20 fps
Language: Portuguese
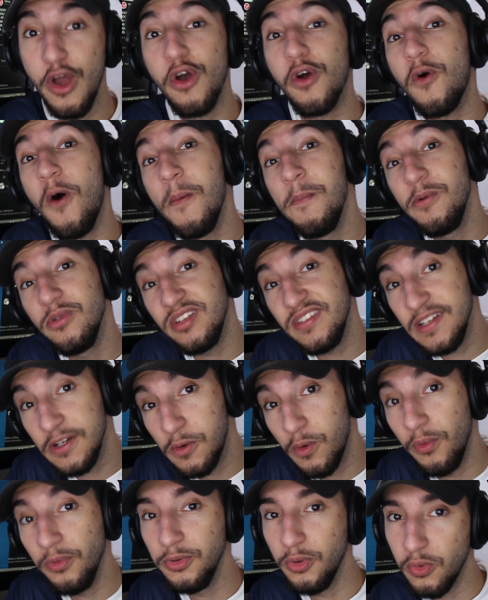como o
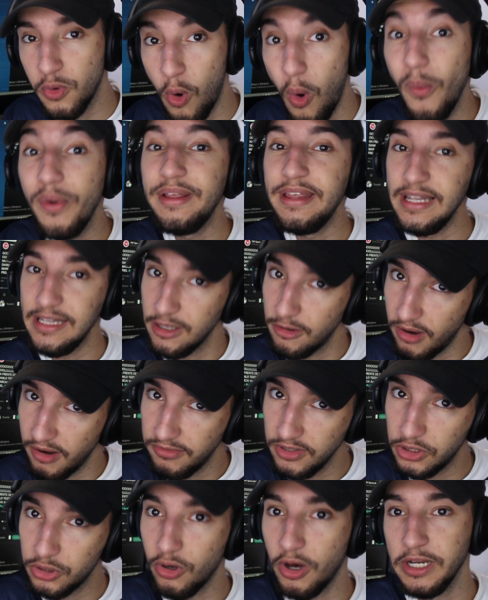segundo gol que deu a
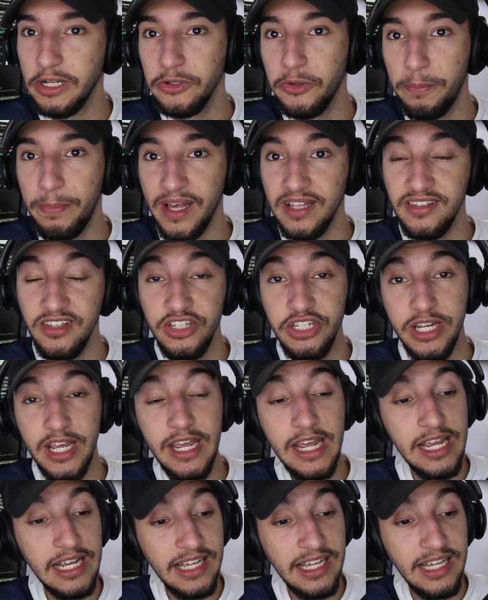vitória do PSG PSG,